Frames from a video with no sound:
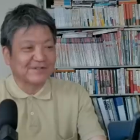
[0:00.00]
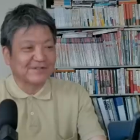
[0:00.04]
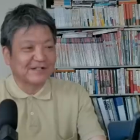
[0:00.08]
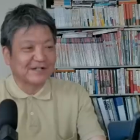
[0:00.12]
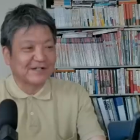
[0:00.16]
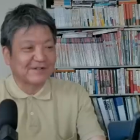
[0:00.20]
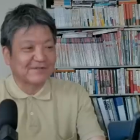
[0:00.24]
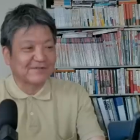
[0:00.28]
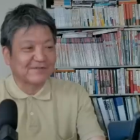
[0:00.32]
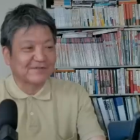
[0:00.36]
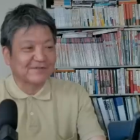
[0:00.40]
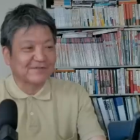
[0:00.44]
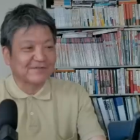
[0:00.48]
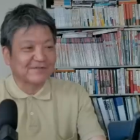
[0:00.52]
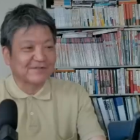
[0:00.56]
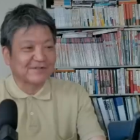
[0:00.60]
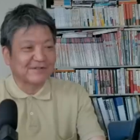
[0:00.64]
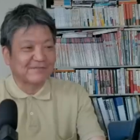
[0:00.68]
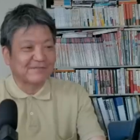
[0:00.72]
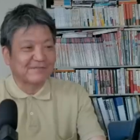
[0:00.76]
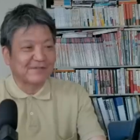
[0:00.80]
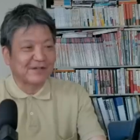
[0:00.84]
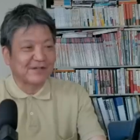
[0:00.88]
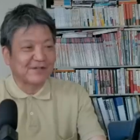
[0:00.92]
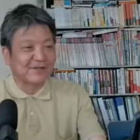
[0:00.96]
参考にという
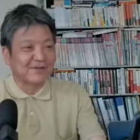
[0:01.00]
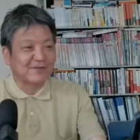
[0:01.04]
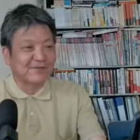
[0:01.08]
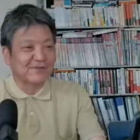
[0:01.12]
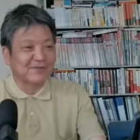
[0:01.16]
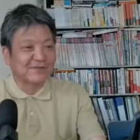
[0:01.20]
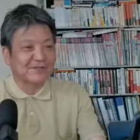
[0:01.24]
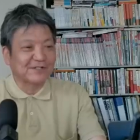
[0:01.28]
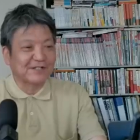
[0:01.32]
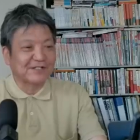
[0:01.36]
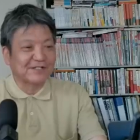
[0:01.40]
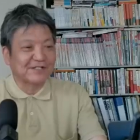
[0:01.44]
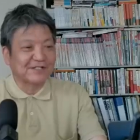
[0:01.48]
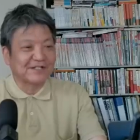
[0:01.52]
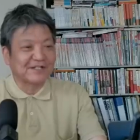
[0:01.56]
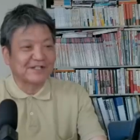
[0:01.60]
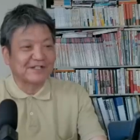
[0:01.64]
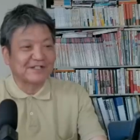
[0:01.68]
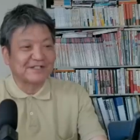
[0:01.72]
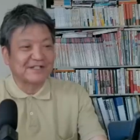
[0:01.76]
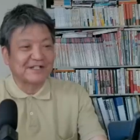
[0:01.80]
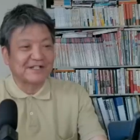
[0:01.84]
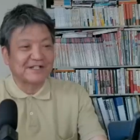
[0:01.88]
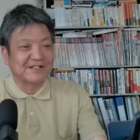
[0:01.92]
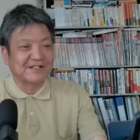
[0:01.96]
か勉強させて
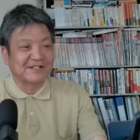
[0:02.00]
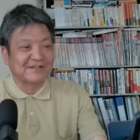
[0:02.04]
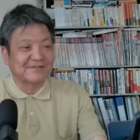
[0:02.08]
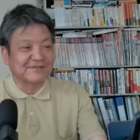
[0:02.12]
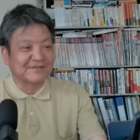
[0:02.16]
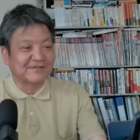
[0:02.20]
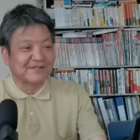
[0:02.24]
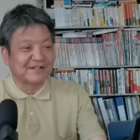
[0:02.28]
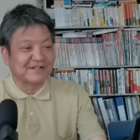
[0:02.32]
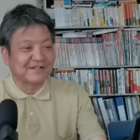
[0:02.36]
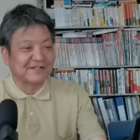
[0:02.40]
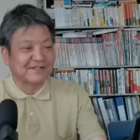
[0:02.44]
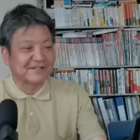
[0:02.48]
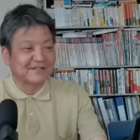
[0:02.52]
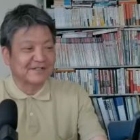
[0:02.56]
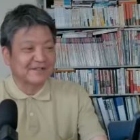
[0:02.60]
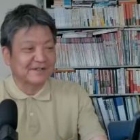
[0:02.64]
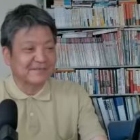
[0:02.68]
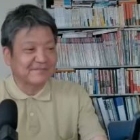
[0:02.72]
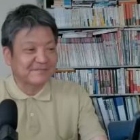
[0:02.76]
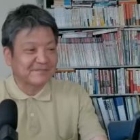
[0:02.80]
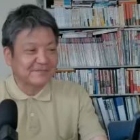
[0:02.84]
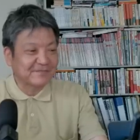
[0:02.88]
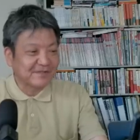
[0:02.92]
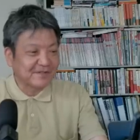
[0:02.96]
いただいてるって感じです
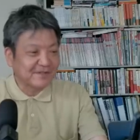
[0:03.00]
ね